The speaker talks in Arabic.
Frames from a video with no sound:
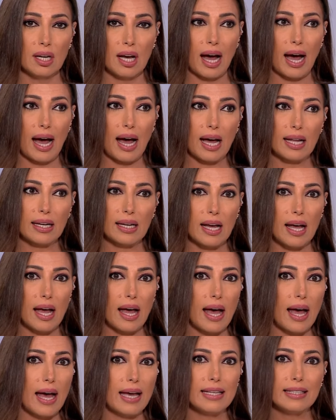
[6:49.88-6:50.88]
على
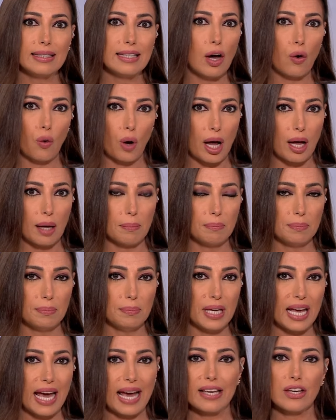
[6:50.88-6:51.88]
أي نوع
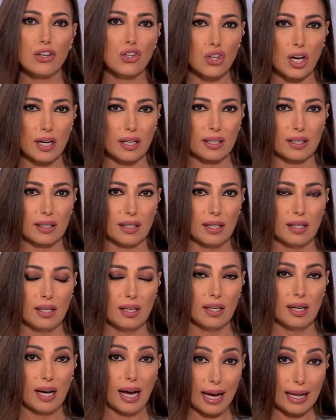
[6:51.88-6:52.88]
بأي شكل
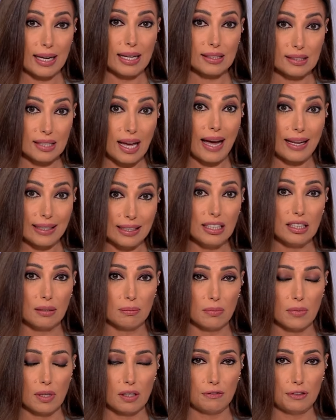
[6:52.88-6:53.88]
على
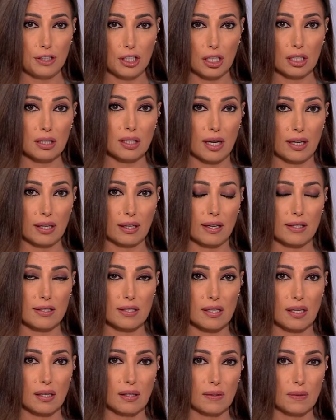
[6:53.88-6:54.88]
تعليم في قطاع
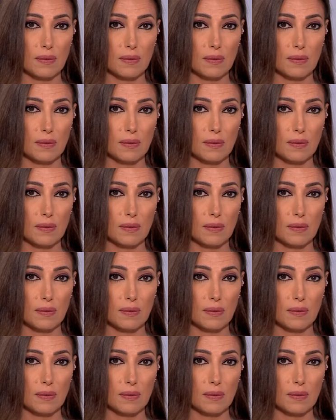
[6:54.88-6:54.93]
غزة؟